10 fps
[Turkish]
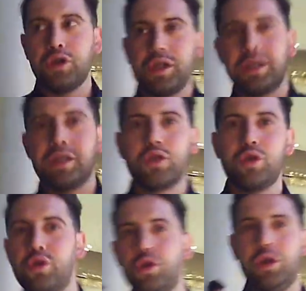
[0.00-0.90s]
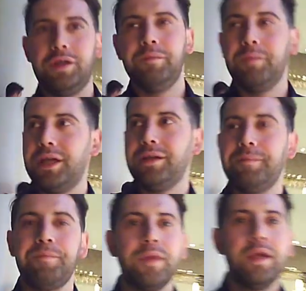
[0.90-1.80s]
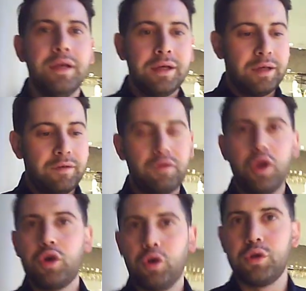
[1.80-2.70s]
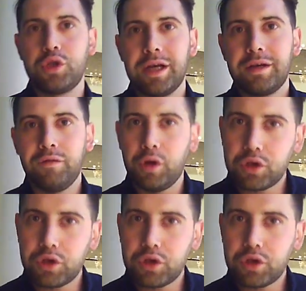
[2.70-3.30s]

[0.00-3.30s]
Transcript: Öncelikle şunu söyleyeyim. Bir, vlog olacak.